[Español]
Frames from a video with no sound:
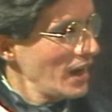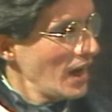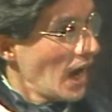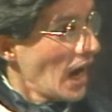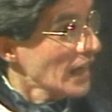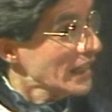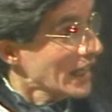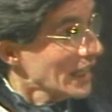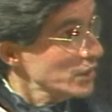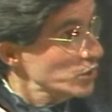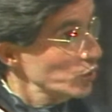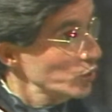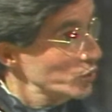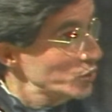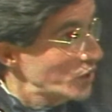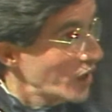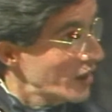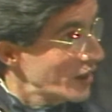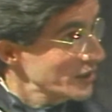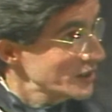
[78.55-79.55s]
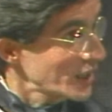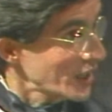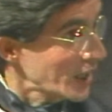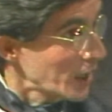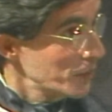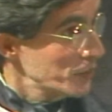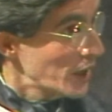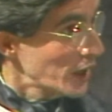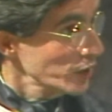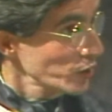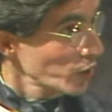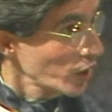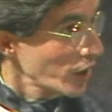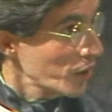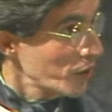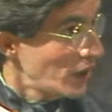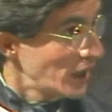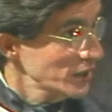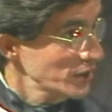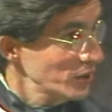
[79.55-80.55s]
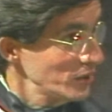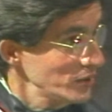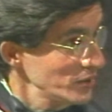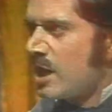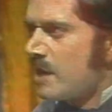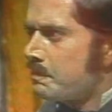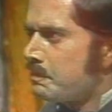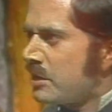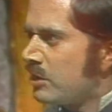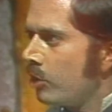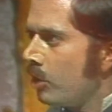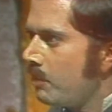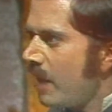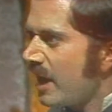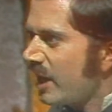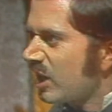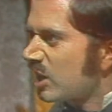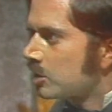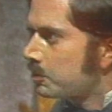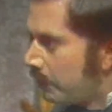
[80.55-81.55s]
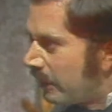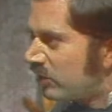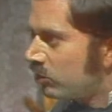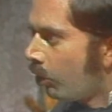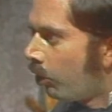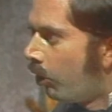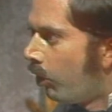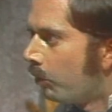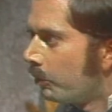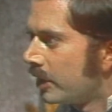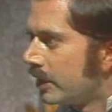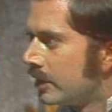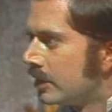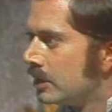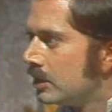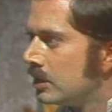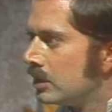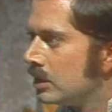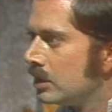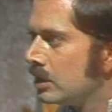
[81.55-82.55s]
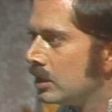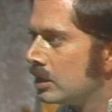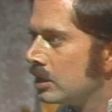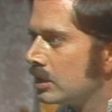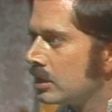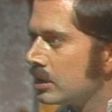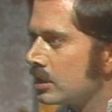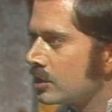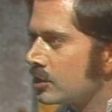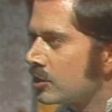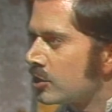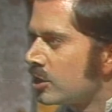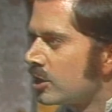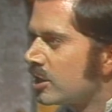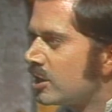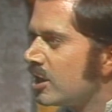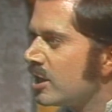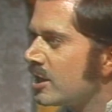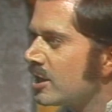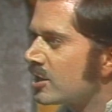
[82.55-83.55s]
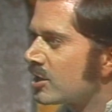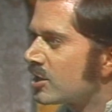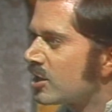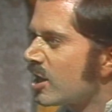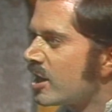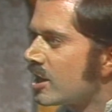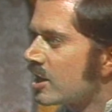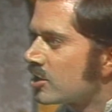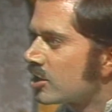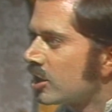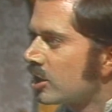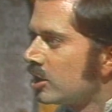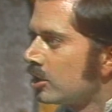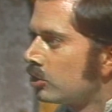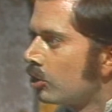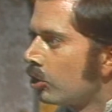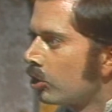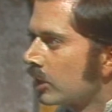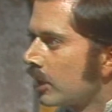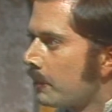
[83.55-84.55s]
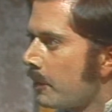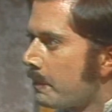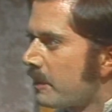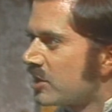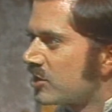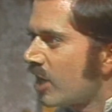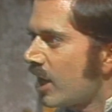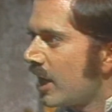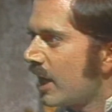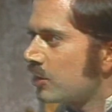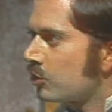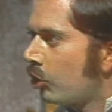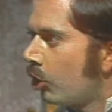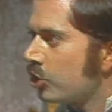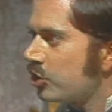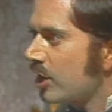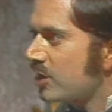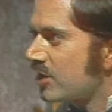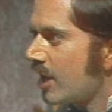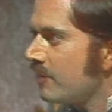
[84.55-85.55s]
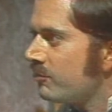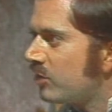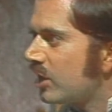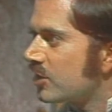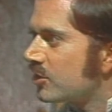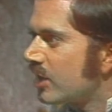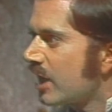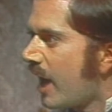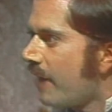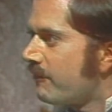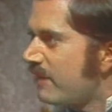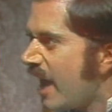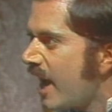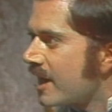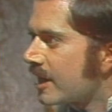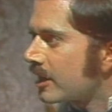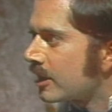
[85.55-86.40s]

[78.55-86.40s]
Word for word: ¿Acaso usted está cambiando de bando? Le pido más respeto, joven. Si quieres ser escritor, debe pensar las cosas antes de hablar.